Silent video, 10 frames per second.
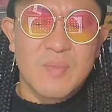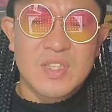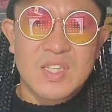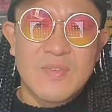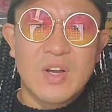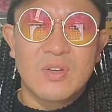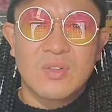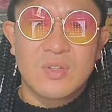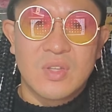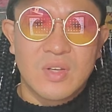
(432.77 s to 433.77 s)
まあ、捕ま
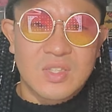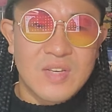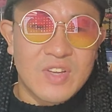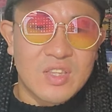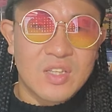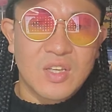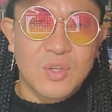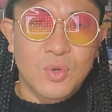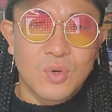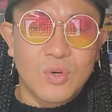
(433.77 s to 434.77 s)
るっていうか捕まったんだ
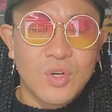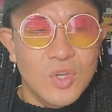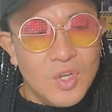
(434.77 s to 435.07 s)
けど、